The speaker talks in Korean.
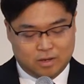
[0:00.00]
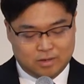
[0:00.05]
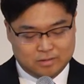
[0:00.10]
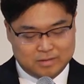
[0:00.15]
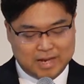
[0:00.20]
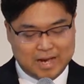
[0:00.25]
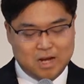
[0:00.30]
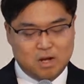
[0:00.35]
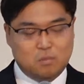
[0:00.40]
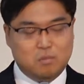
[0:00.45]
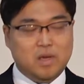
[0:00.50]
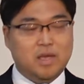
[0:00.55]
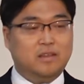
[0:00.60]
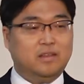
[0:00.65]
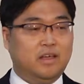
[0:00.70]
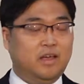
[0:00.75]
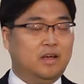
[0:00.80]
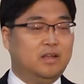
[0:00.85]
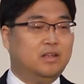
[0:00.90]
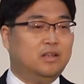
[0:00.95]
삶에
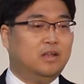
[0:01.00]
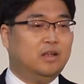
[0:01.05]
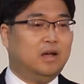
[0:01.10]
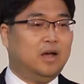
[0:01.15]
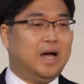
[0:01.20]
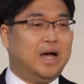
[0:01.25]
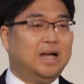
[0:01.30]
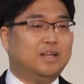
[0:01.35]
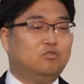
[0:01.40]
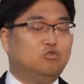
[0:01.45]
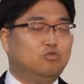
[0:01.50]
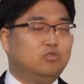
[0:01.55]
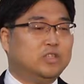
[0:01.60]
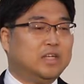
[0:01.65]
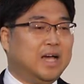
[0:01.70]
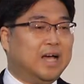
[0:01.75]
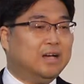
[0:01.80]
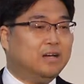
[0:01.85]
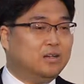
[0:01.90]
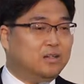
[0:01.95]
대한 아주
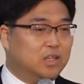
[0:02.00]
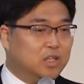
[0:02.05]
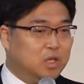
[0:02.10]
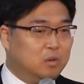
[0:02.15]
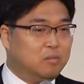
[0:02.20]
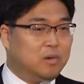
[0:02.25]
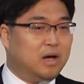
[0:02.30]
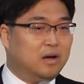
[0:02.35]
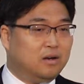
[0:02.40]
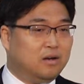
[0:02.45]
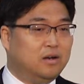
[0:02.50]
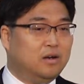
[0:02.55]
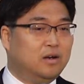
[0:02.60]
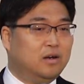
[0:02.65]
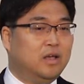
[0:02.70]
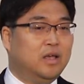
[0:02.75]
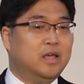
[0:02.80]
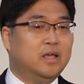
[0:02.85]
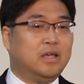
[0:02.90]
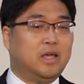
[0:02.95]
작은
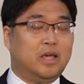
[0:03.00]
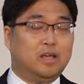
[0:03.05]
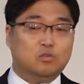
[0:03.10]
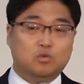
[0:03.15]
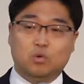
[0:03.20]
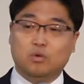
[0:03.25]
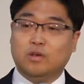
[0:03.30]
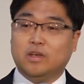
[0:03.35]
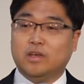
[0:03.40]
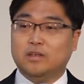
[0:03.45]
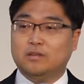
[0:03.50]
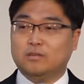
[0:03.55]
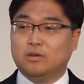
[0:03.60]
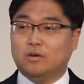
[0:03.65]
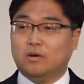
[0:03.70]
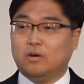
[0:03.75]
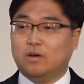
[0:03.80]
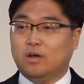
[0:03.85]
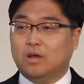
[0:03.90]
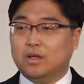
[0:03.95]
희망을
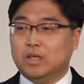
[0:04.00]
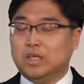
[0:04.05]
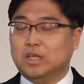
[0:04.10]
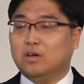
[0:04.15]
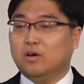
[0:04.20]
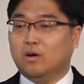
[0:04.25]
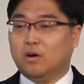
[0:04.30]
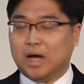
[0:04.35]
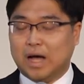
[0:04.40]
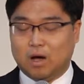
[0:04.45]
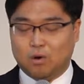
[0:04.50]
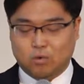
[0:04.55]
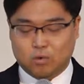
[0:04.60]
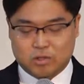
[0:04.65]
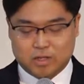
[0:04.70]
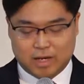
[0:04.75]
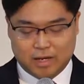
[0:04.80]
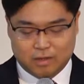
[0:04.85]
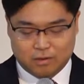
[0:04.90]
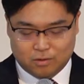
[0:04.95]
계속해서
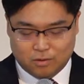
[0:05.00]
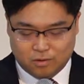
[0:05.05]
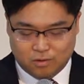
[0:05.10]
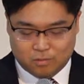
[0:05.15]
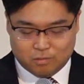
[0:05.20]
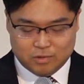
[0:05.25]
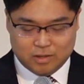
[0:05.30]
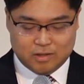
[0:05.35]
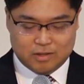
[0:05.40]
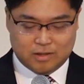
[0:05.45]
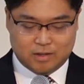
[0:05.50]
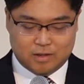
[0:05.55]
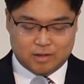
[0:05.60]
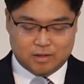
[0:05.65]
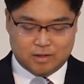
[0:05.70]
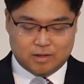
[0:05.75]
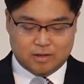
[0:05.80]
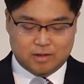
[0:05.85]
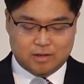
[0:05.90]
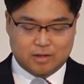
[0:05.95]
이어가고자 했던 겁니다.
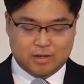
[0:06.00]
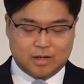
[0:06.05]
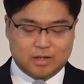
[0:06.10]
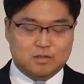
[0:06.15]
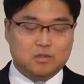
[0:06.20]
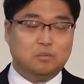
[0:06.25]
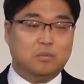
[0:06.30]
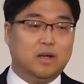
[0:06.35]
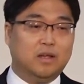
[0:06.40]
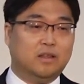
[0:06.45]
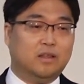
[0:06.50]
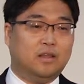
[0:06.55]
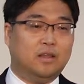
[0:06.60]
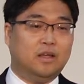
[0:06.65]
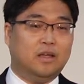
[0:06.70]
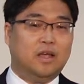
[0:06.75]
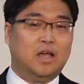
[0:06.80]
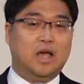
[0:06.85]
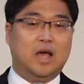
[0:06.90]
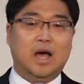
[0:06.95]
하지만
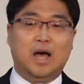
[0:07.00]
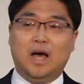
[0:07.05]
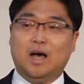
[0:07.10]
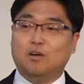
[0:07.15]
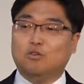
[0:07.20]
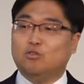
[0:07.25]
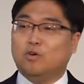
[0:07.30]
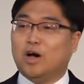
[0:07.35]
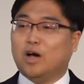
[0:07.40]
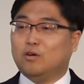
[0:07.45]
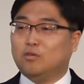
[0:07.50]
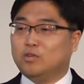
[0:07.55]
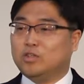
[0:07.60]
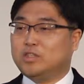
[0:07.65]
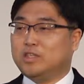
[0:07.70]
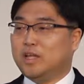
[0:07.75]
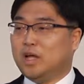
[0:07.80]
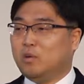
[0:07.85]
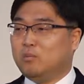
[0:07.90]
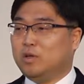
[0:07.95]
하루하루
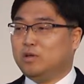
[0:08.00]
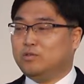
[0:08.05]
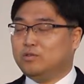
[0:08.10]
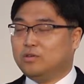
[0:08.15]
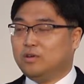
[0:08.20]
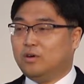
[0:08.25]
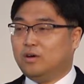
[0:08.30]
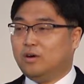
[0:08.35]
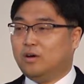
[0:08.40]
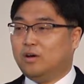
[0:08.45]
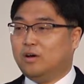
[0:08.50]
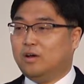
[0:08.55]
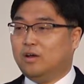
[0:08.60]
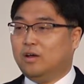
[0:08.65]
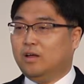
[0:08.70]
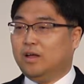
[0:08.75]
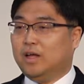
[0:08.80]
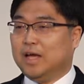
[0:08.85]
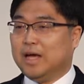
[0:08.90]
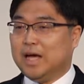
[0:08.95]
지나면서
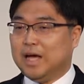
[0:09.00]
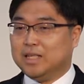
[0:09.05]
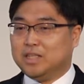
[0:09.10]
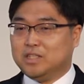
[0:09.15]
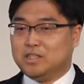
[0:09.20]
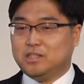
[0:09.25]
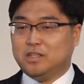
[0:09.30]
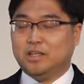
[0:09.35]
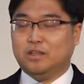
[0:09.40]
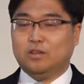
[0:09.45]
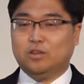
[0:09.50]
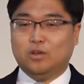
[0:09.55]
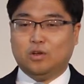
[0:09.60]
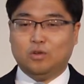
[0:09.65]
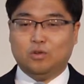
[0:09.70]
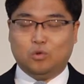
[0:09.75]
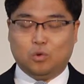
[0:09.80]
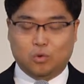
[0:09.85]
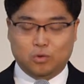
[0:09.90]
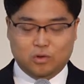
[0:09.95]
같이
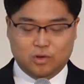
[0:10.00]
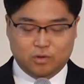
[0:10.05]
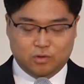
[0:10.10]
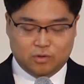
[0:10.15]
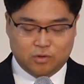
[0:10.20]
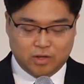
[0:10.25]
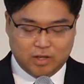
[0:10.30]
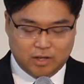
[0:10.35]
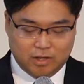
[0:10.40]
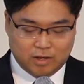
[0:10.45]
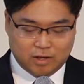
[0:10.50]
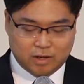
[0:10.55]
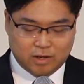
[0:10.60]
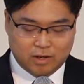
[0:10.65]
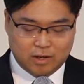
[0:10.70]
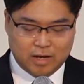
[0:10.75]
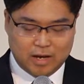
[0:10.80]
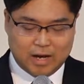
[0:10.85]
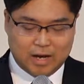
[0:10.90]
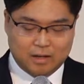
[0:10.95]
있던
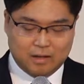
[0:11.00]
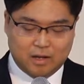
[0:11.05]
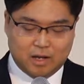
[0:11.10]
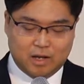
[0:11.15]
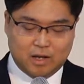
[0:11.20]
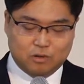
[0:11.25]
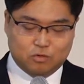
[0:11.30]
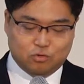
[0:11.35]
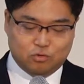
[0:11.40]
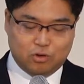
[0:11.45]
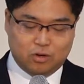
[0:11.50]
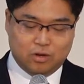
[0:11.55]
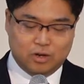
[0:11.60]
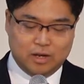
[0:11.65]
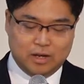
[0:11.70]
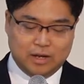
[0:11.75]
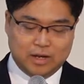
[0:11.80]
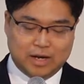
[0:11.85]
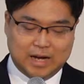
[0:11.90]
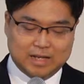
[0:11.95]
동료들이 하나
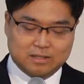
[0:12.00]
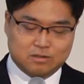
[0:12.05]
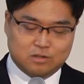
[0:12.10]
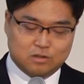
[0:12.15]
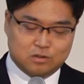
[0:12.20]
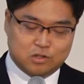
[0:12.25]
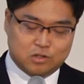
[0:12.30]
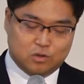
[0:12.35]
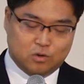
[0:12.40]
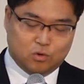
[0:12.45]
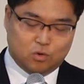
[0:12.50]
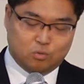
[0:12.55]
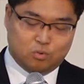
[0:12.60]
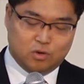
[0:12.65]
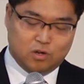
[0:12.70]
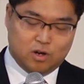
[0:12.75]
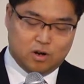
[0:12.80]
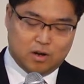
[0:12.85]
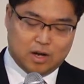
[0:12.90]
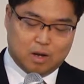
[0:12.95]
둘 가스실로
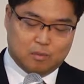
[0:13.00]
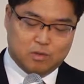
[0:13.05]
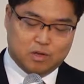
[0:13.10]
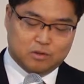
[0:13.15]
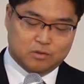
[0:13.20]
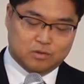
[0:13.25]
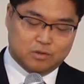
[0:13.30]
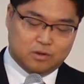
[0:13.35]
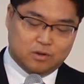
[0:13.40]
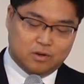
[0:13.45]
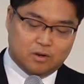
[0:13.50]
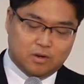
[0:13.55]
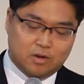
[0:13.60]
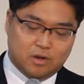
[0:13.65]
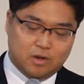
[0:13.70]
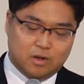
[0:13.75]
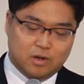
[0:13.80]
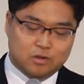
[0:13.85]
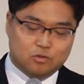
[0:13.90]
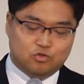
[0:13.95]
불려가면서
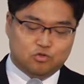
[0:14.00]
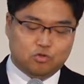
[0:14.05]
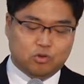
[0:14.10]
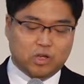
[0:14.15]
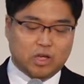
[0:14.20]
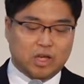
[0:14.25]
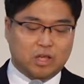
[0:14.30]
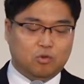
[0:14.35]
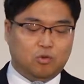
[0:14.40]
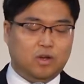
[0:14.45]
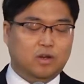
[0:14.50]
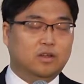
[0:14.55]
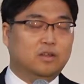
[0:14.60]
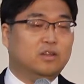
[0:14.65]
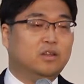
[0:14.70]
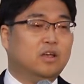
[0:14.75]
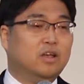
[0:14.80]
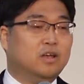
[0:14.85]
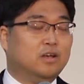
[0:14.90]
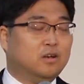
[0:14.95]
죽게
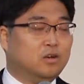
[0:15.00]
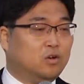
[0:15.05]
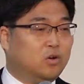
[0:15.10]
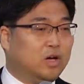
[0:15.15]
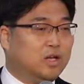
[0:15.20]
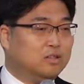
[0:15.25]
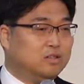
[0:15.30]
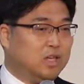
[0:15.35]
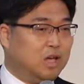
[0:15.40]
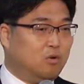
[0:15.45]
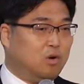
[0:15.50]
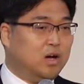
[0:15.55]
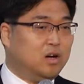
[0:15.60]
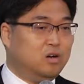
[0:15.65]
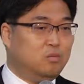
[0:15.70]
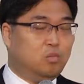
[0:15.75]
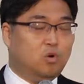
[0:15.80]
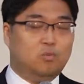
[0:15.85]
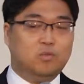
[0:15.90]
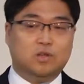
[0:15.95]
되는 그러한
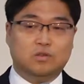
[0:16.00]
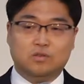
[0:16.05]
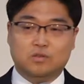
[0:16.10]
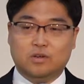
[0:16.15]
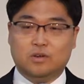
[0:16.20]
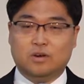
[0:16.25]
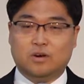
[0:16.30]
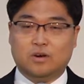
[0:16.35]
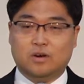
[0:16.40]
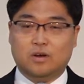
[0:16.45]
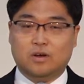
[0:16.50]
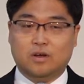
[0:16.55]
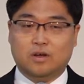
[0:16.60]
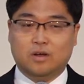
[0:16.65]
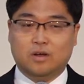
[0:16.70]
상황을 보면서